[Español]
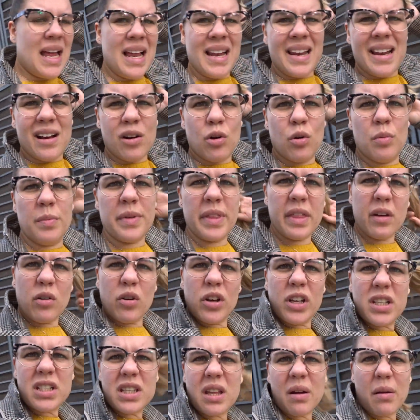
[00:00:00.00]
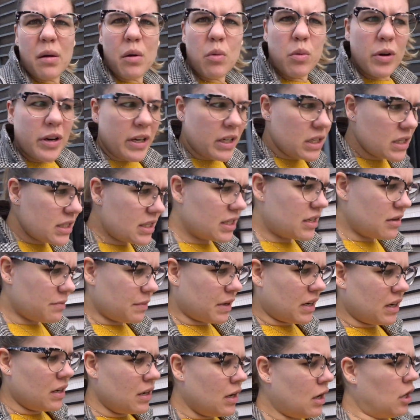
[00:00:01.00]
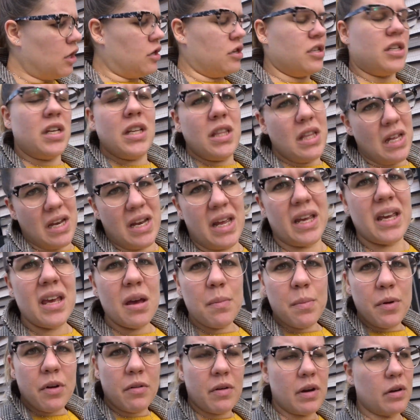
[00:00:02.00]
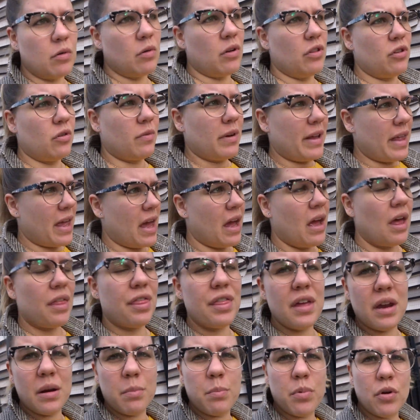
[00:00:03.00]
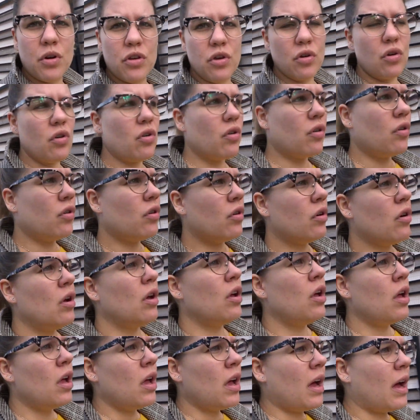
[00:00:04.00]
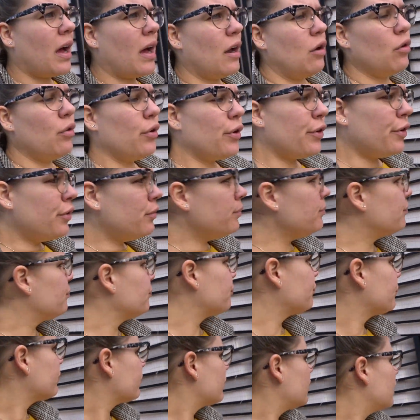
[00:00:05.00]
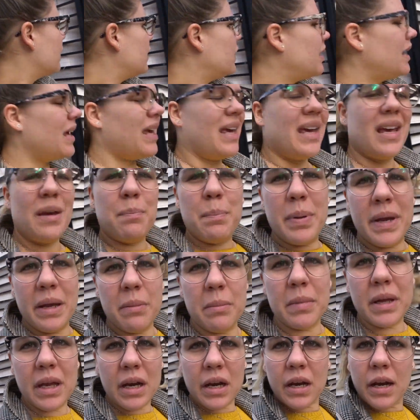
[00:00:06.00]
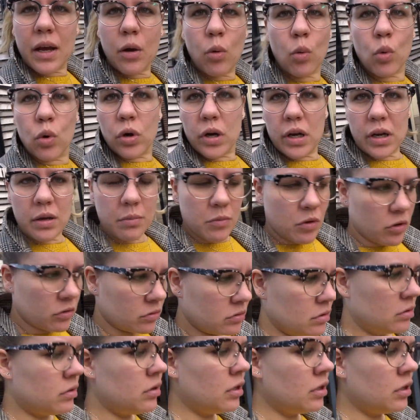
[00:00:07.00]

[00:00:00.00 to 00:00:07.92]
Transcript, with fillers: La comida hoy estaba buenísima. O sea, tenéis que probar cuando vayáis a hacer pollo al horno, exprimirle un limón.